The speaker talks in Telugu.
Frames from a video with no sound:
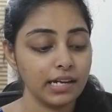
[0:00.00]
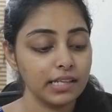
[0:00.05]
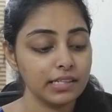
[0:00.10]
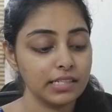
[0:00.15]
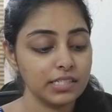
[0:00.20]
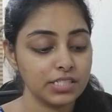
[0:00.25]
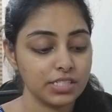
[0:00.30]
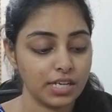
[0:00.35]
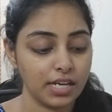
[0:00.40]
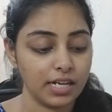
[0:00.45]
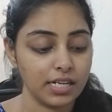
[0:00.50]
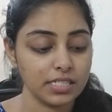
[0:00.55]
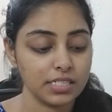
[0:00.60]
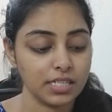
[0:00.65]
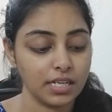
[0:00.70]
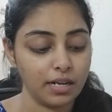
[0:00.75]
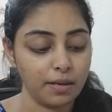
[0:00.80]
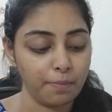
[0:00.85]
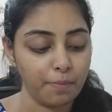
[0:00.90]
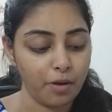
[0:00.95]
అనేది చాలా
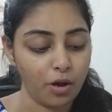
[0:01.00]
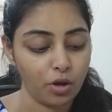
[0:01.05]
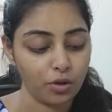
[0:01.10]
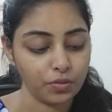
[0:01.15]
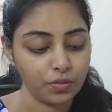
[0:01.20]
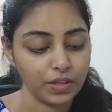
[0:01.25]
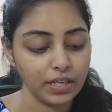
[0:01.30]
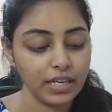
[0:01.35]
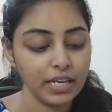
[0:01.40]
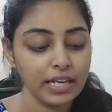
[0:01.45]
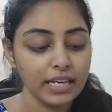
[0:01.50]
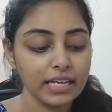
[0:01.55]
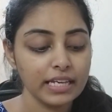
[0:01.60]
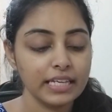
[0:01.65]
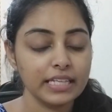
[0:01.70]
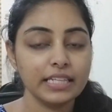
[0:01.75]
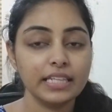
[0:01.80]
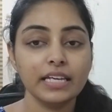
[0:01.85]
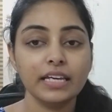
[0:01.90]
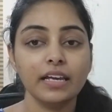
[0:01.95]
చాలా బాగుంది
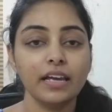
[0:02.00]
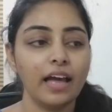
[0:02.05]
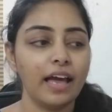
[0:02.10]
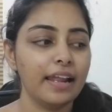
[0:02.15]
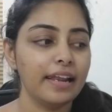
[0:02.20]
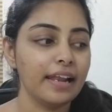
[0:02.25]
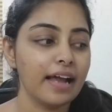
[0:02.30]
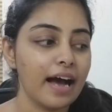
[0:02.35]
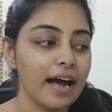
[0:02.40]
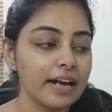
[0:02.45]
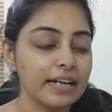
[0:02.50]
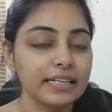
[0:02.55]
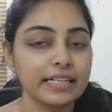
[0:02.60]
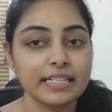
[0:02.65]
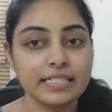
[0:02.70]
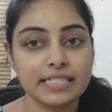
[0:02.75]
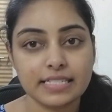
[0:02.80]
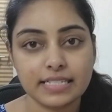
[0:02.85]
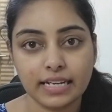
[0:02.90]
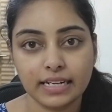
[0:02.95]
ఇది ఎలాంటి
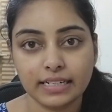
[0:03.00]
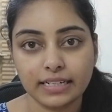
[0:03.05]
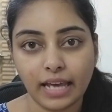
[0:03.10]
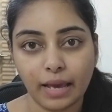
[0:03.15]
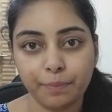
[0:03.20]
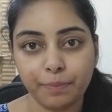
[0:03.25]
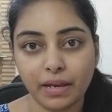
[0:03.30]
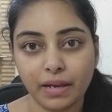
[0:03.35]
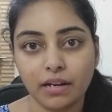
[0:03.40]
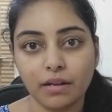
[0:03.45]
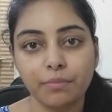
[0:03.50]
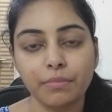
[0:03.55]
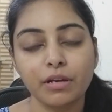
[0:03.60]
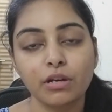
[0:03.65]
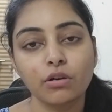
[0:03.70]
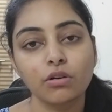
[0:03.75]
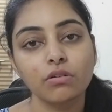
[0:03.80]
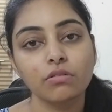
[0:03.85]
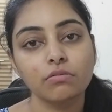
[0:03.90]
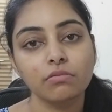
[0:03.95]
స్కిన్ టైప్కైనా
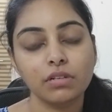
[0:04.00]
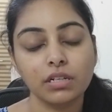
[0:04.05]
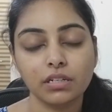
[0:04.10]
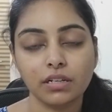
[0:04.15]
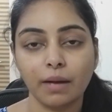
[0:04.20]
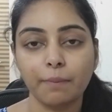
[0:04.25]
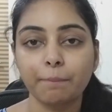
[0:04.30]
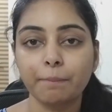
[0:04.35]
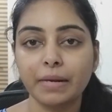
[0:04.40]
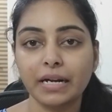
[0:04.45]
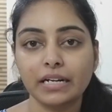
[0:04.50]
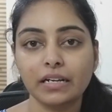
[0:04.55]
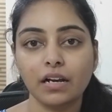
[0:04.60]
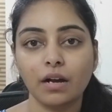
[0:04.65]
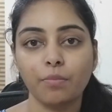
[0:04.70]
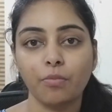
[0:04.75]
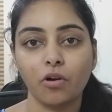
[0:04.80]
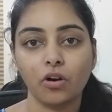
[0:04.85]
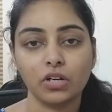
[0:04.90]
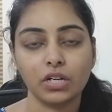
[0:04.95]
మీకు కంప్లీట్గా
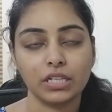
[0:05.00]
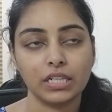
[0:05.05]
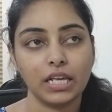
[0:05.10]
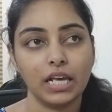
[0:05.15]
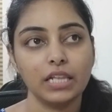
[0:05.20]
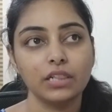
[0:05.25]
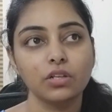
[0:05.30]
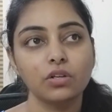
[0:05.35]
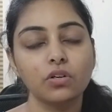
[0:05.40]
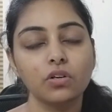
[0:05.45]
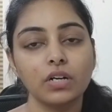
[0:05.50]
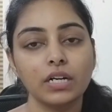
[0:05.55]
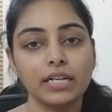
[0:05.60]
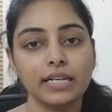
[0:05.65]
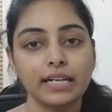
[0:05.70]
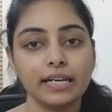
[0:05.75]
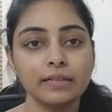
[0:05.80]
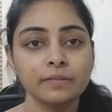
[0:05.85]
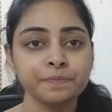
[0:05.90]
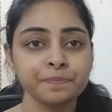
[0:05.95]
బాగుంటుంది ఎందుకు
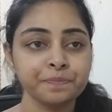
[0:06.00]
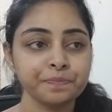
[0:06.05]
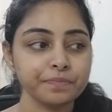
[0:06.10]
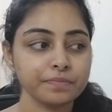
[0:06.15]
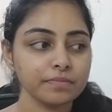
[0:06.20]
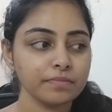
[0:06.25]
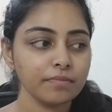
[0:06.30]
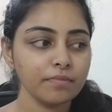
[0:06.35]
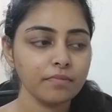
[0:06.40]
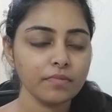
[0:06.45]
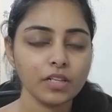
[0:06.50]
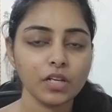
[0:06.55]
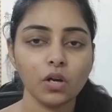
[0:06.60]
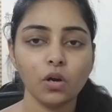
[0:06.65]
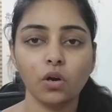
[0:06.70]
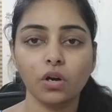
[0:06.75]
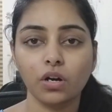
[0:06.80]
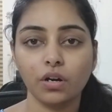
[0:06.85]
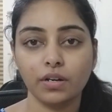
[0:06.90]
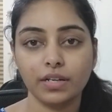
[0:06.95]
అంటే
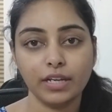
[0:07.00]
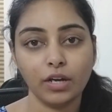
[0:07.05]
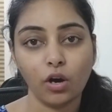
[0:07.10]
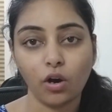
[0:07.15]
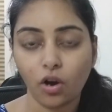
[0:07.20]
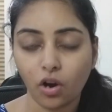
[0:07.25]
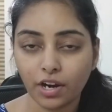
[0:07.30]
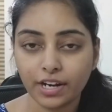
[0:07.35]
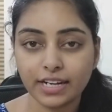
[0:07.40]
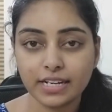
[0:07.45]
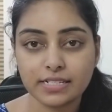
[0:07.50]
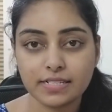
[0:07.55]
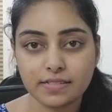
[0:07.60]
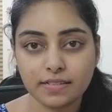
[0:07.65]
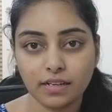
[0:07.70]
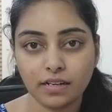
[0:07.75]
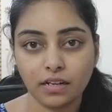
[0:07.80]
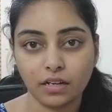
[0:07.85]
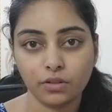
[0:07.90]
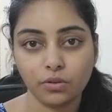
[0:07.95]
ఒక ఆయిలీ
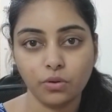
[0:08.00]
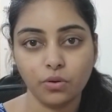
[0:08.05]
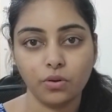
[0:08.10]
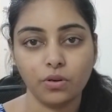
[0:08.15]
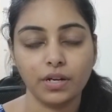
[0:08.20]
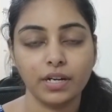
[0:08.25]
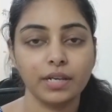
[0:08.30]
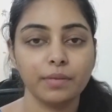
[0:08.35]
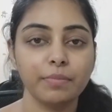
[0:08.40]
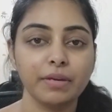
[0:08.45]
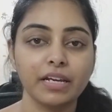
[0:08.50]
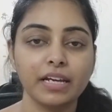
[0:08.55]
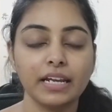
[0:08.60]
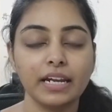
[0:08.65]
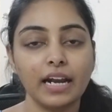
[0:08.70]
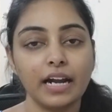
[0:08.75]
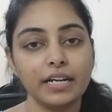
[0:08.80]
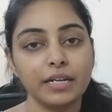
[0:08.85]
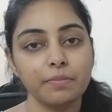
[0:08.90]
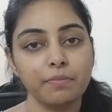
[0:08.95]
స్కిన్ అనుకోండి మీకు
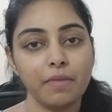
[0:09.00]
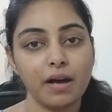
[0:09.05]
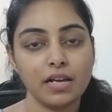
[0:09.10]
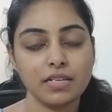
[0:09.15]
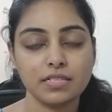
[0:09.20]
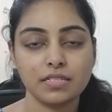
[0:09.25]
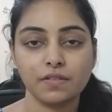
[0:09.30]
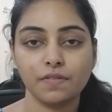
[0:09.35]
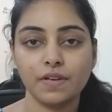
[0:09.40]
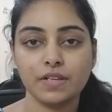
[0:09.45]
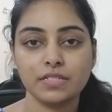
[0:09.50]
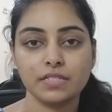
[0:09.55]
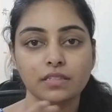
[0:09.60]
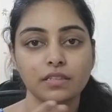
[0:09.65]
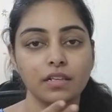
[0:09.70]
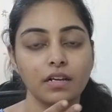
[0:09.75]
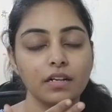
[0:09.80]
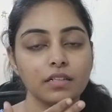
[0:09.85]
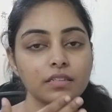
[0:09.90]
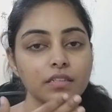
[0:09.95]
ఇలాంటి మాస్క్ వేసిన
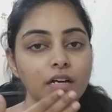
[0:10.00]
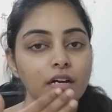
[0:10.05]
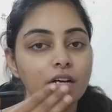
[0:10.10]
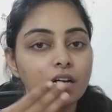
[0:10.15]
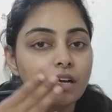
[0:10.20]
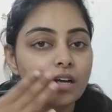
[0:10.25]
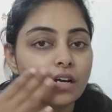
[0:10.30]
తర్వాత